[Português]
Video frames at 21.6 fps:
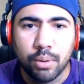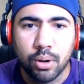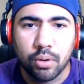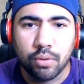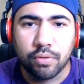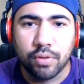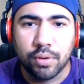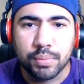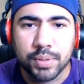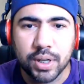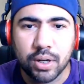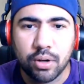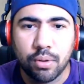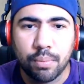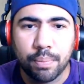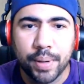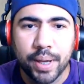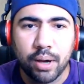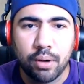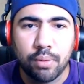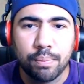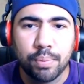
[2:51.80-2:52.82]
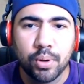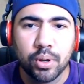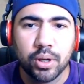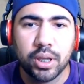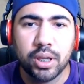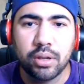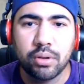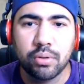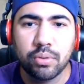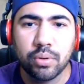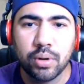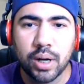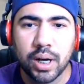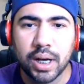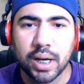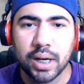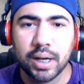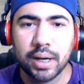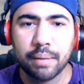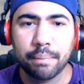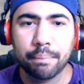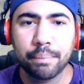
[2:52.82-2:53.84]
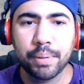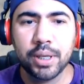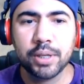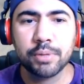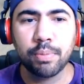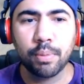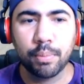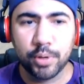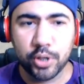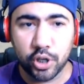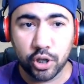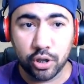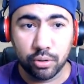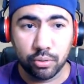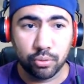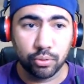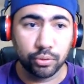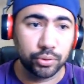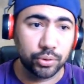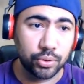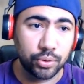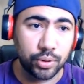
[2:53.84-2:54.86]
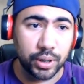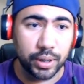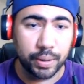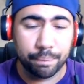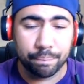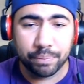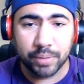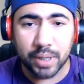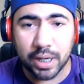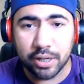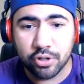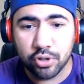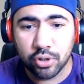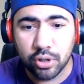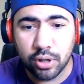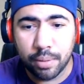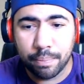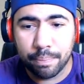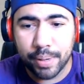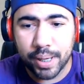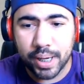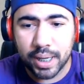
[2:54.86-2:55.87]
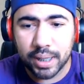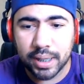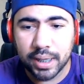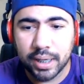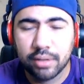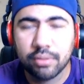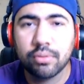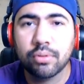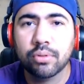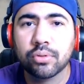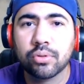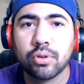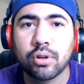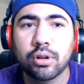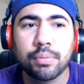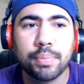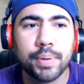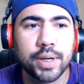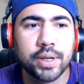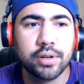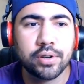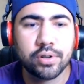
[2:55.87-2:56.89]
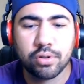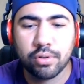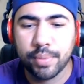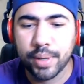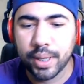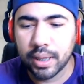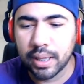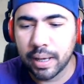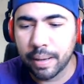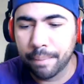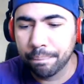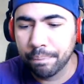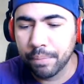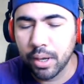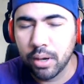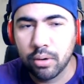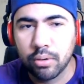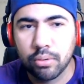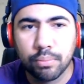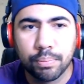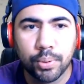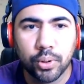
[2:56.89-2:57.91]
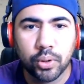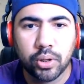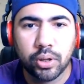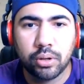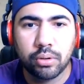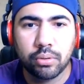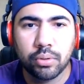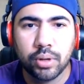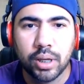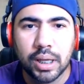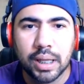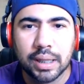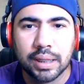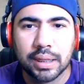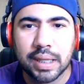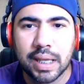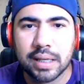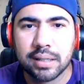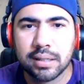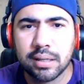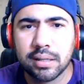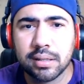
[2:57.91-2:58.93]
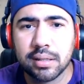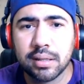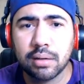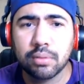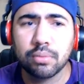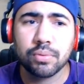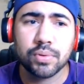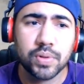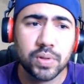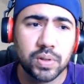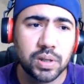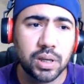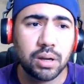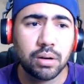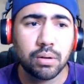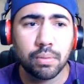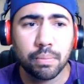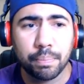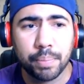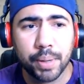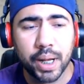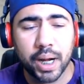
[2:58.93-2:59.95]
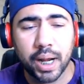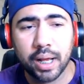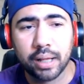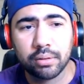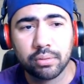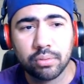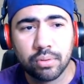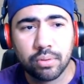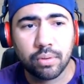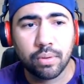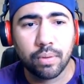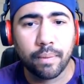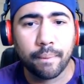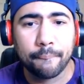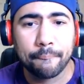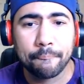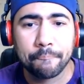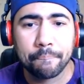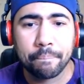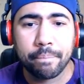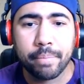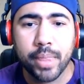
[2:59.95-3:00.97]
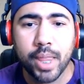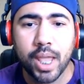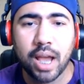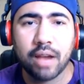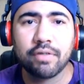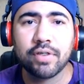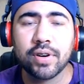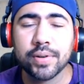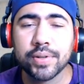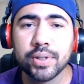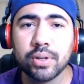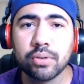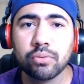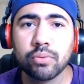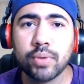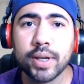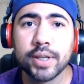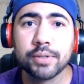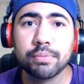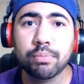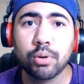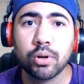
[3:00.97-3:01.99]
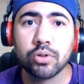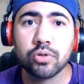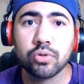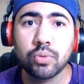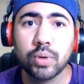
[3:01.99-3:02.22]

Bom, vamos acompanhar um pouquinho, uh, principalmente aqui no controle, tá? Deixa eu dar uma parada aqui no controle para a gente comentar um pouquinho nessa edição, se comparado com a versão do Xbox